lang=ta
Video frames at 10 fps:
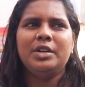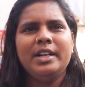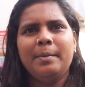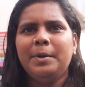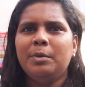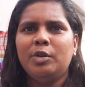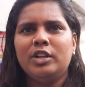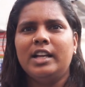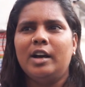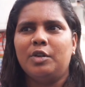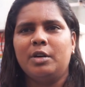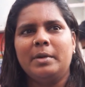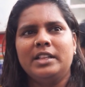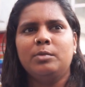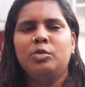ஒரு எப்பயும் போல தான் அவரோட
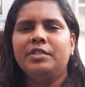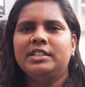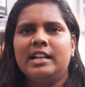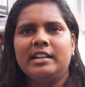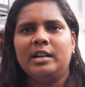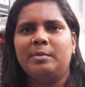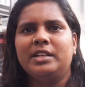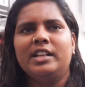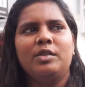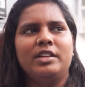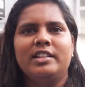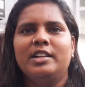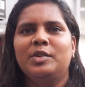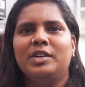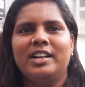மற்ற மூவிஸ்ல இருக்கிற மாதிரி தான் அவர்
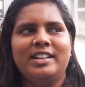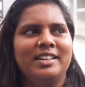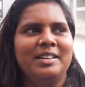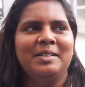இதுலயும் இருக்காரு